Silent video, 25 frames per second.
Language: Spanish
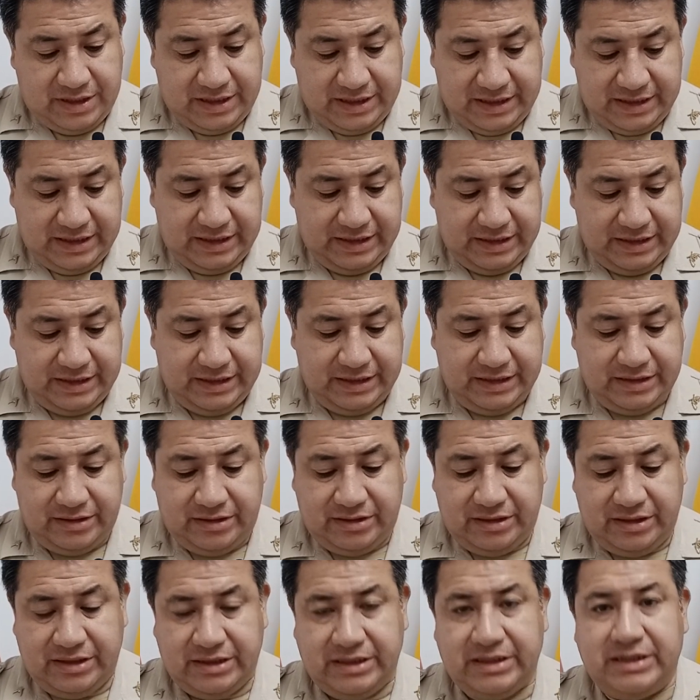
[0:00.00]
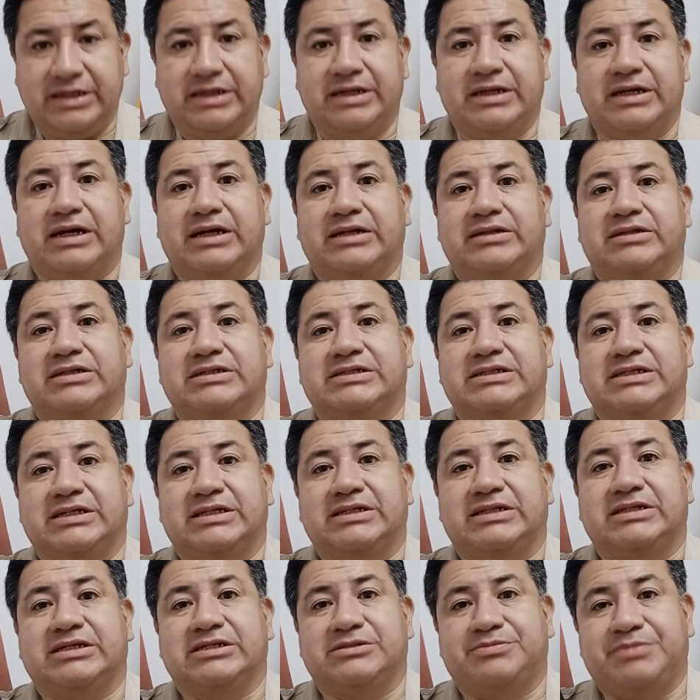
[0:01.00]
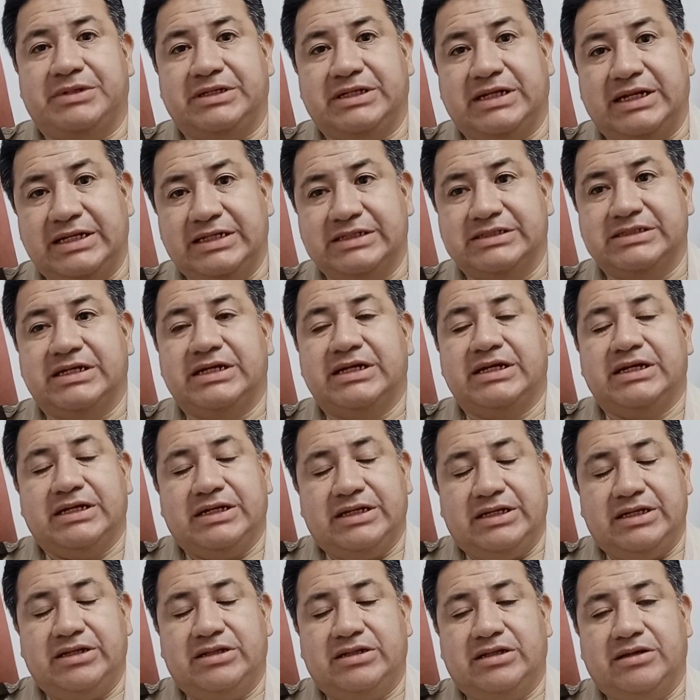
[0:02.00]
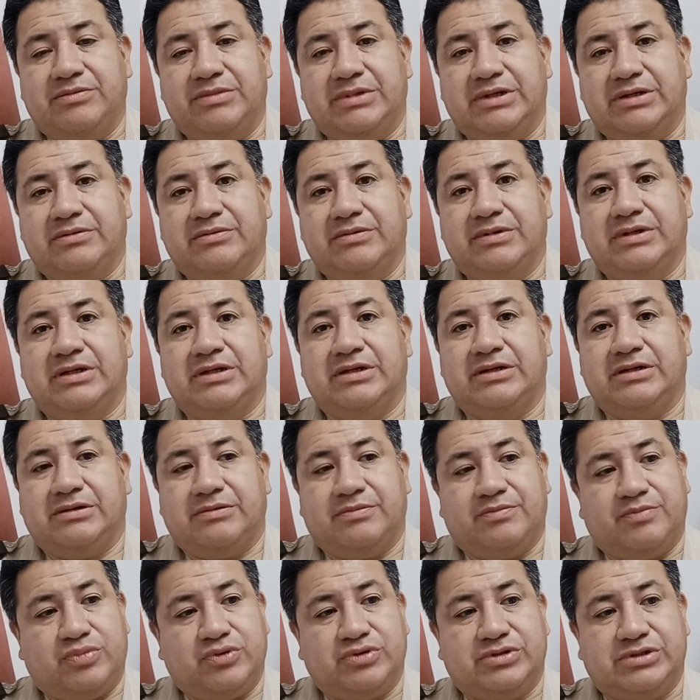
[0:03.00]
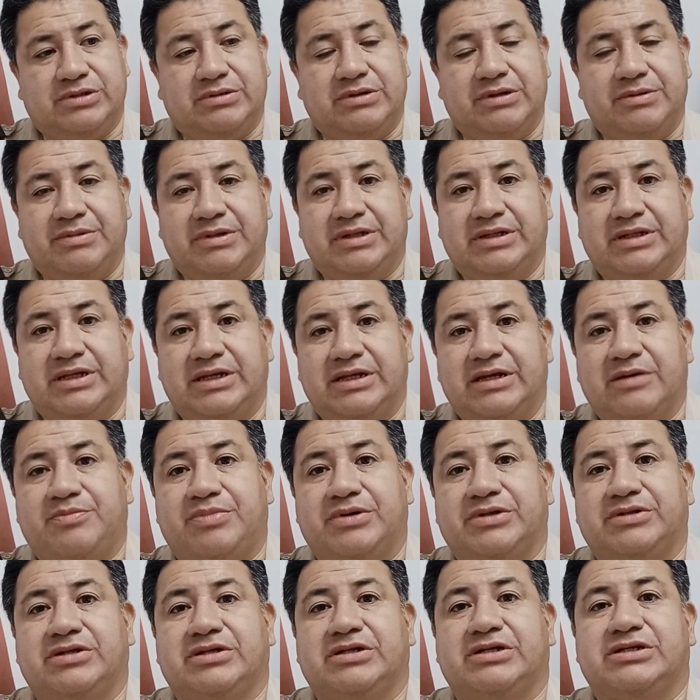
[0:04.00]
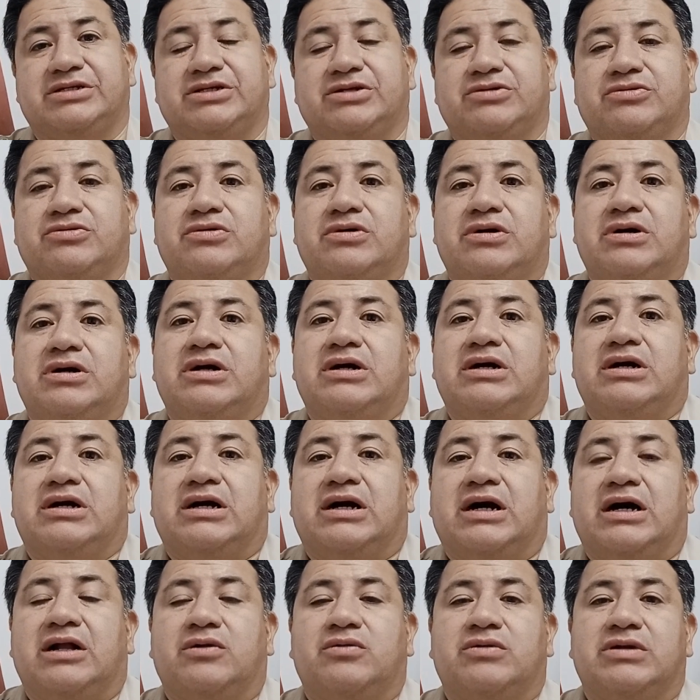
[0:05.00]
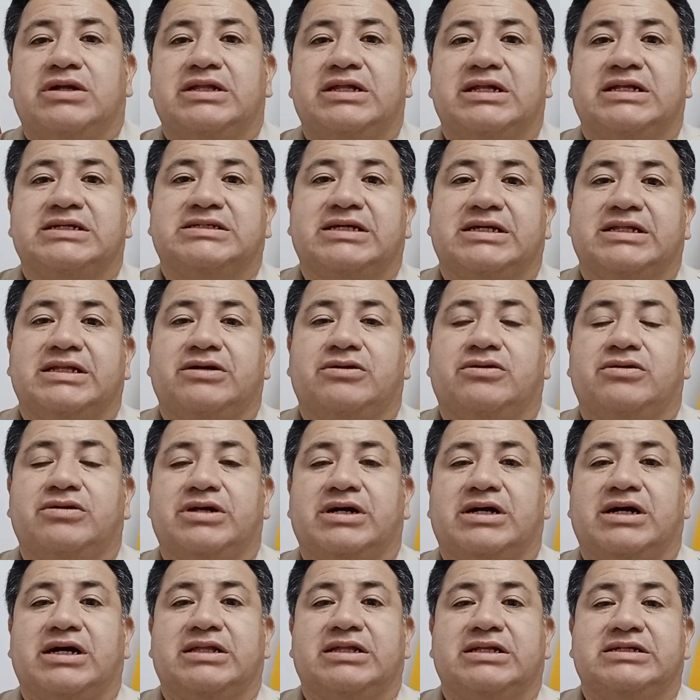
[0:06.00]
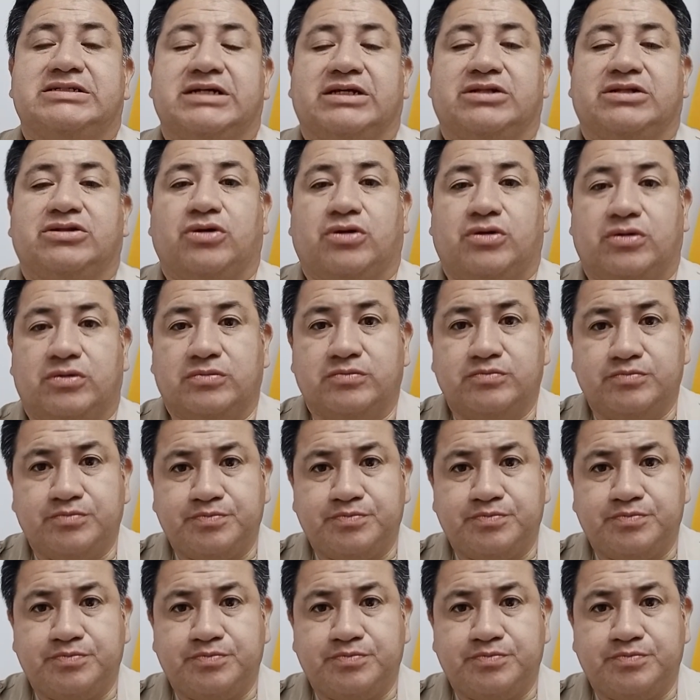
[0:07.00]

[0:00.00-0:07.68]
manera tiene antecedentes penales y también eh, posiblemente haya pertenecido a alguna de las GDO de acá del sector.